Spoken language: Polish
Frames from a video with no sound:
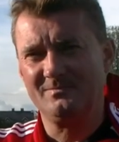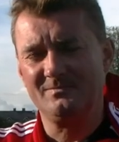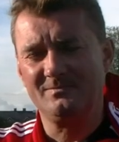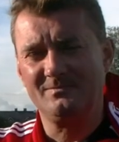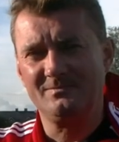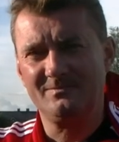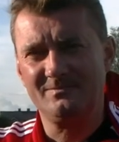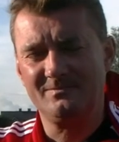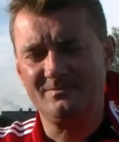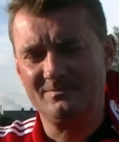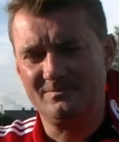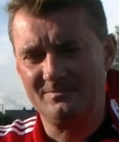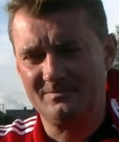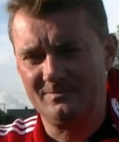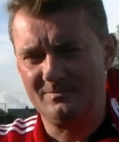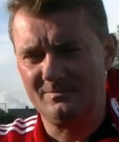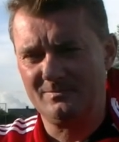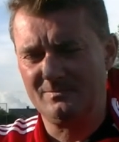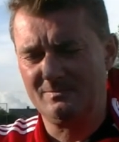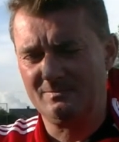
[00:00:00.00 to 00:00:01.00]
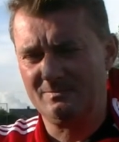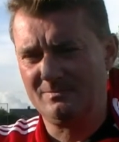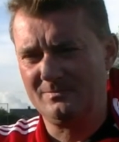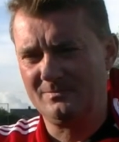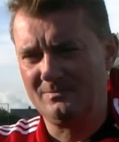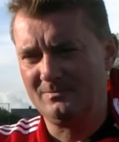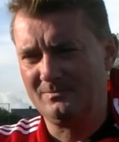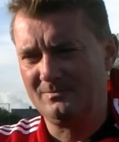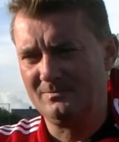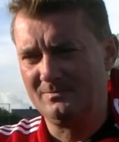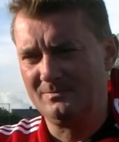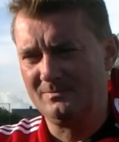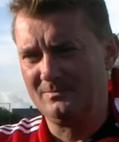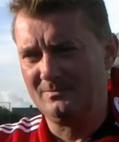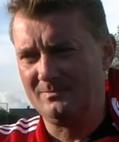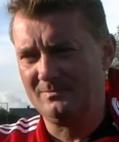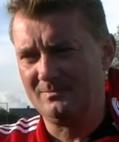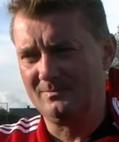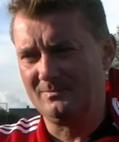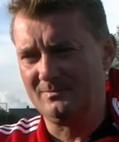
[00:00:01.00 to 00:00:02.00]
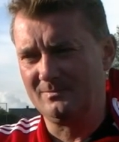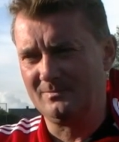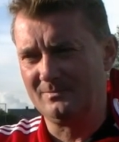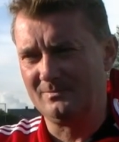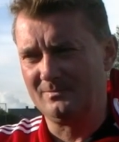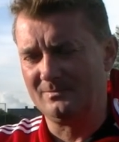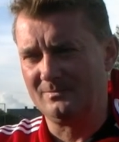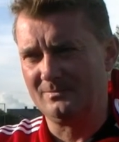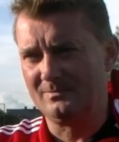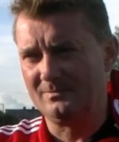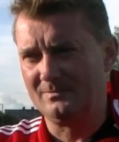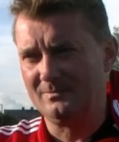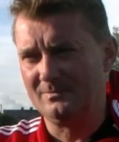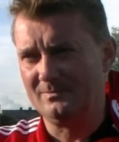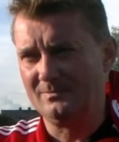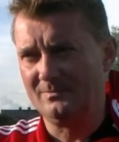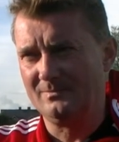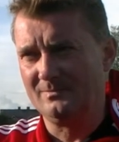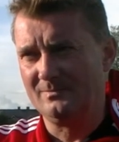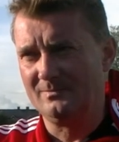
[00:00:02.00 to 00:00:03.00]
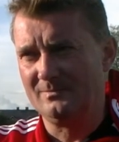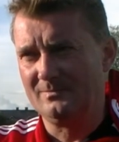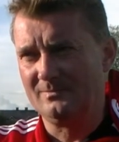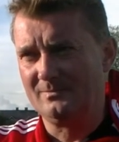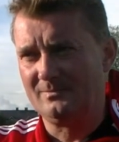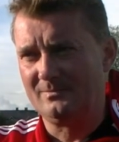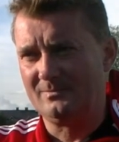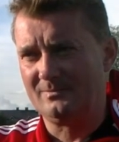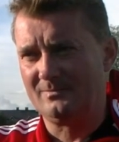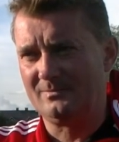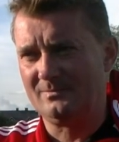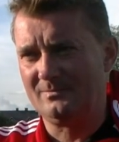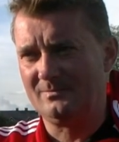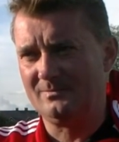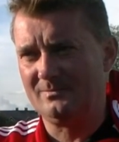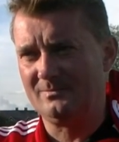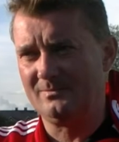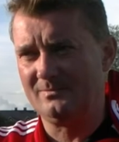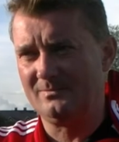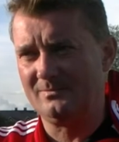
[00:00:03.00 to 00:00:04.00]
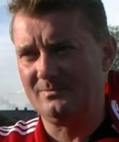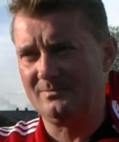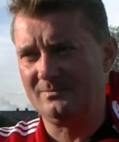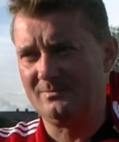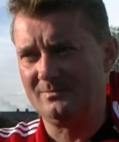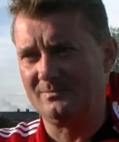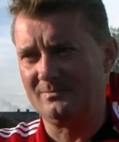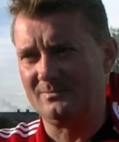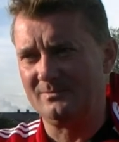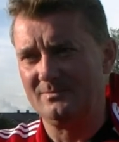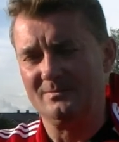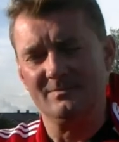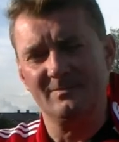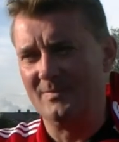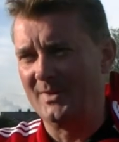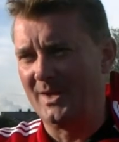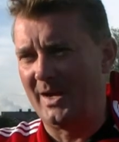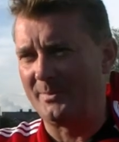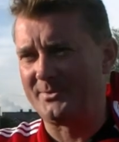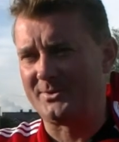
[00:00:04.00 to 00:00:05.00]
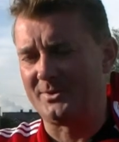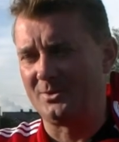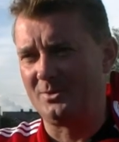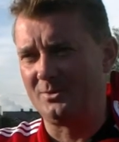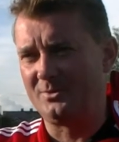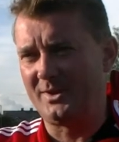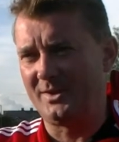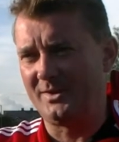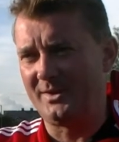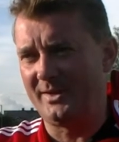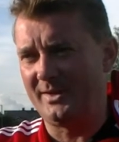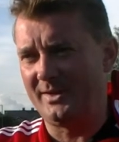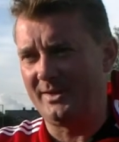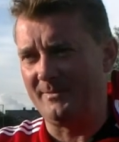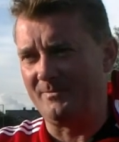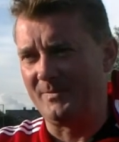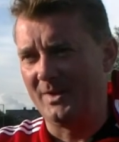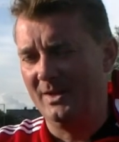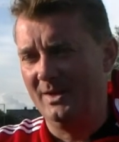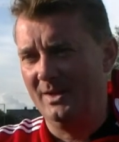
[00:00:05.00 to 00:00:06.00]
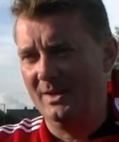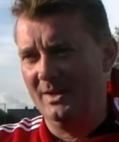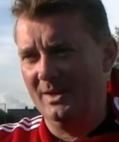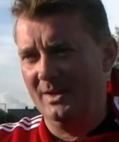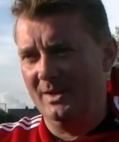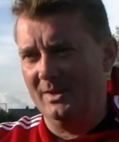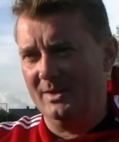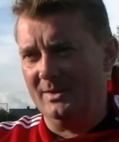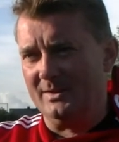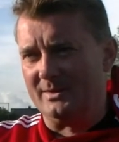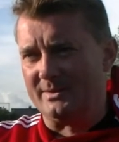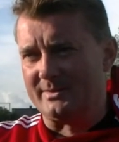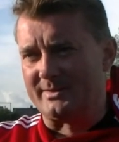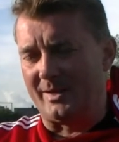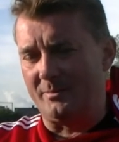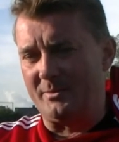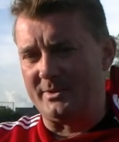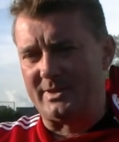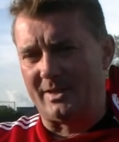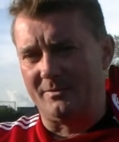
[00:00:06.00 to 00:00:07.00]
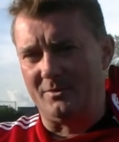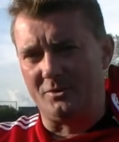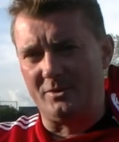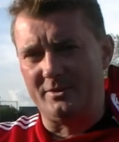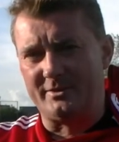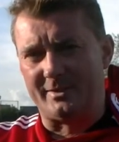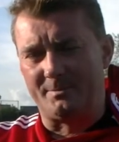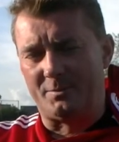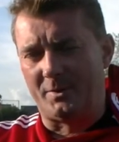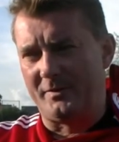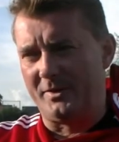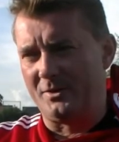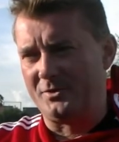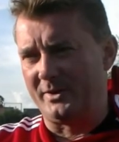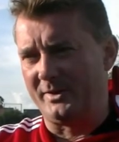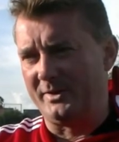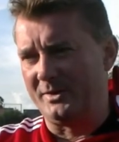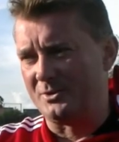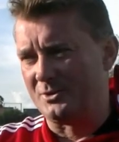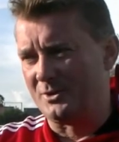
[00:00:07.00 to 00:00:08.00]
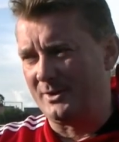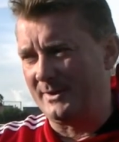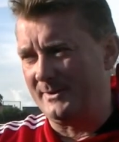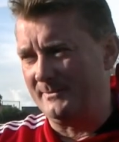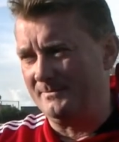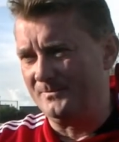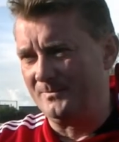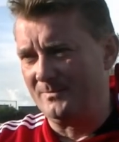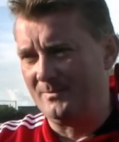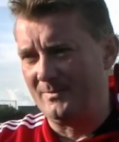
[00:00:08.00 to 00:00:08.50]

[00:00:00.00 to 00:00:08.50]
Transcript: tak za plecami, to już można trzecią ligę świętować, czy jeszcze troszkę? Absolutnie nie. Sami zawodnicy powiedzieli, że